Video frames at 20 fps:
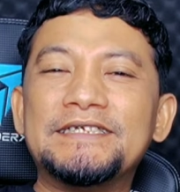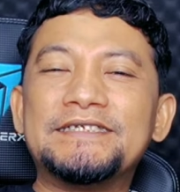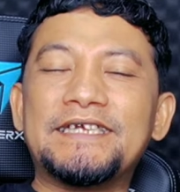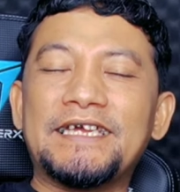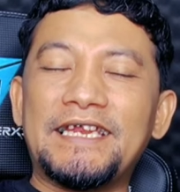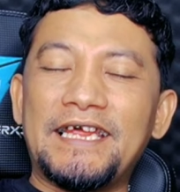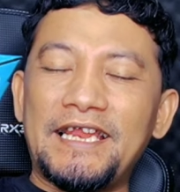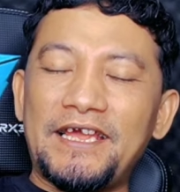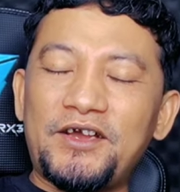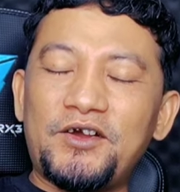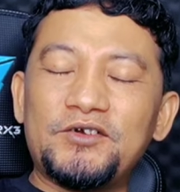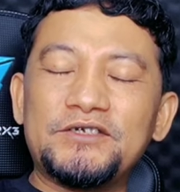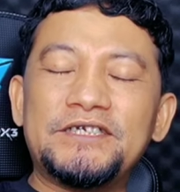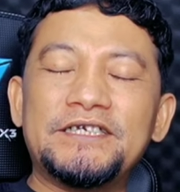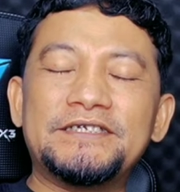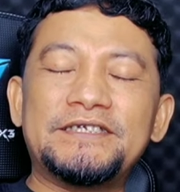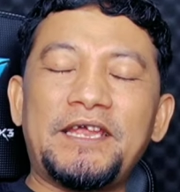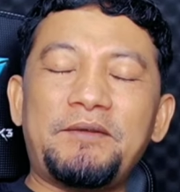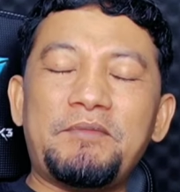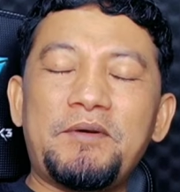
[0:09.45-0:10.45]
Channel
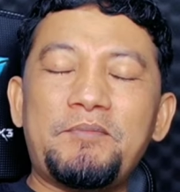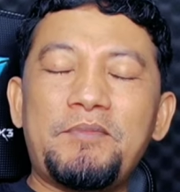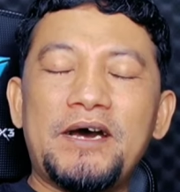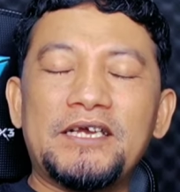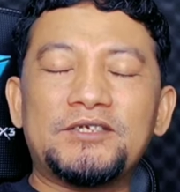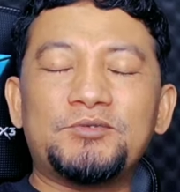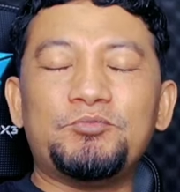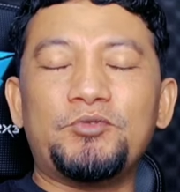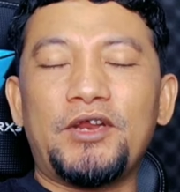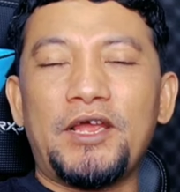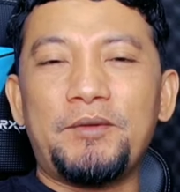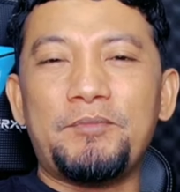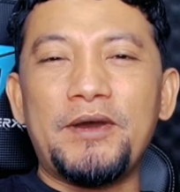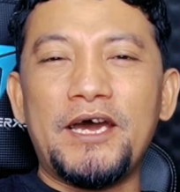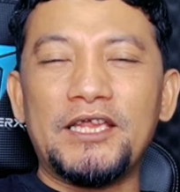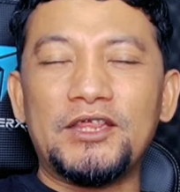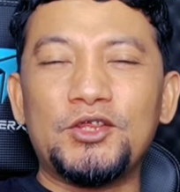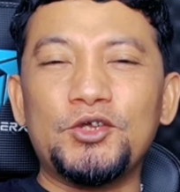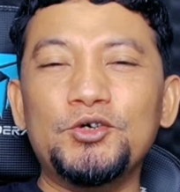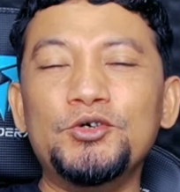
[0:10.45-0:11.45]
ekosistem membahas murai
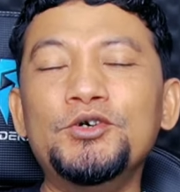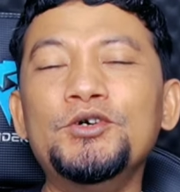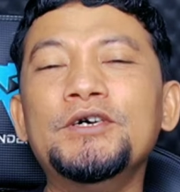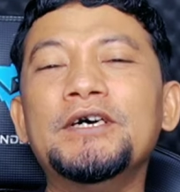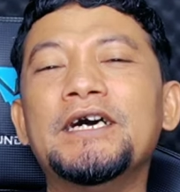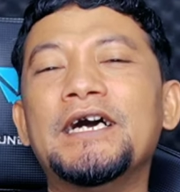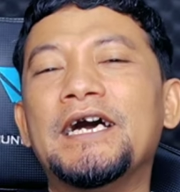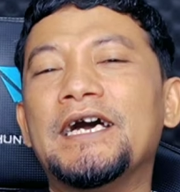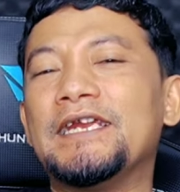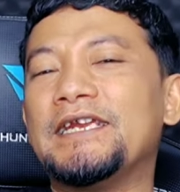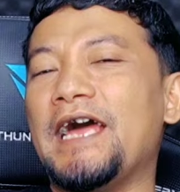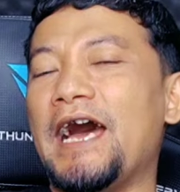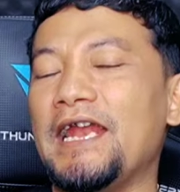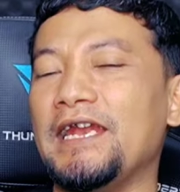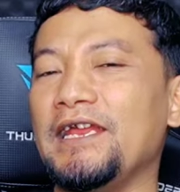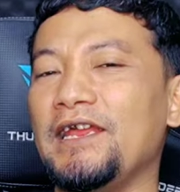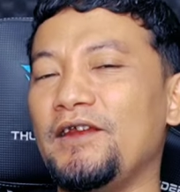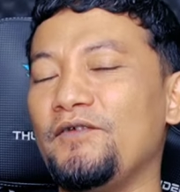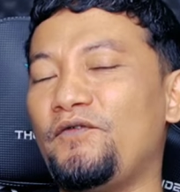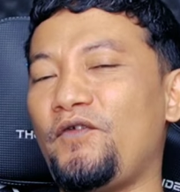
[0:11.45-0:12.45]
batu
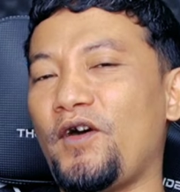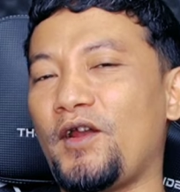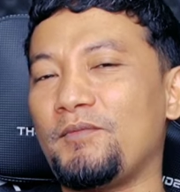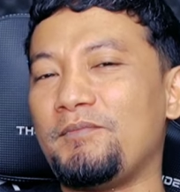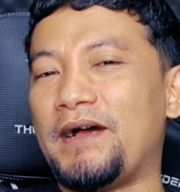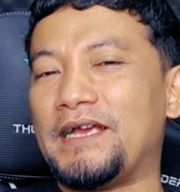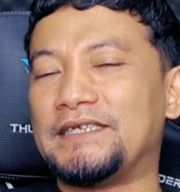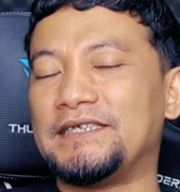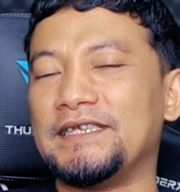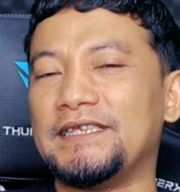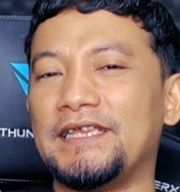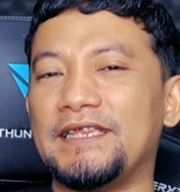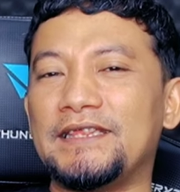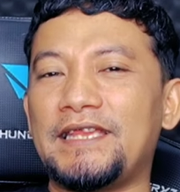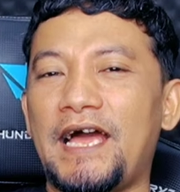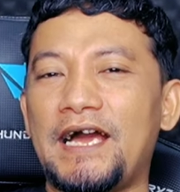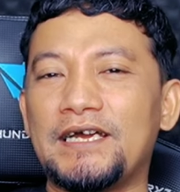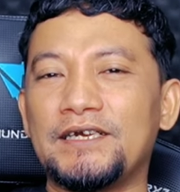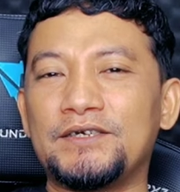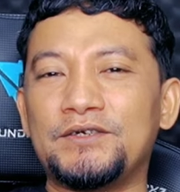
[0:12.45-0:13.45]
dan informasi
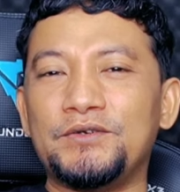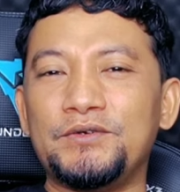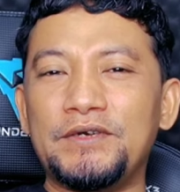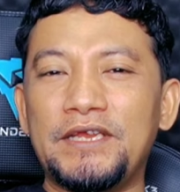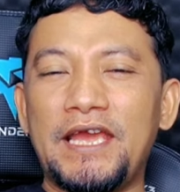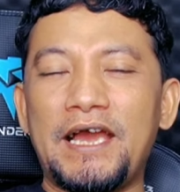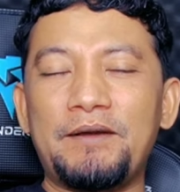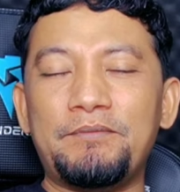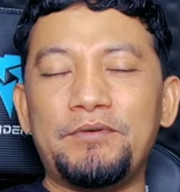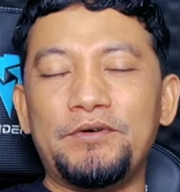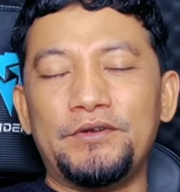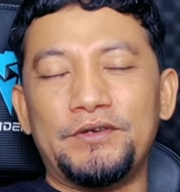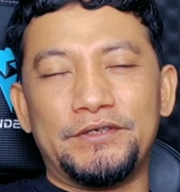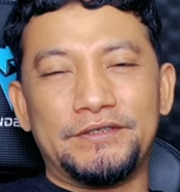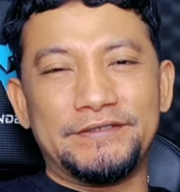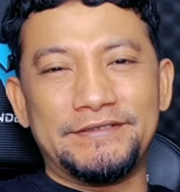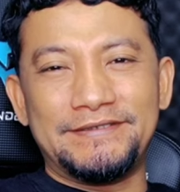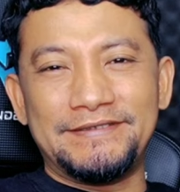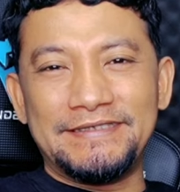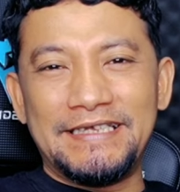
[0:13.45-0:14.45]
tentang dunia
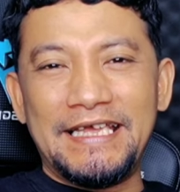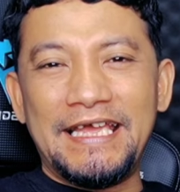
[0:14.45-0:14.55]
burung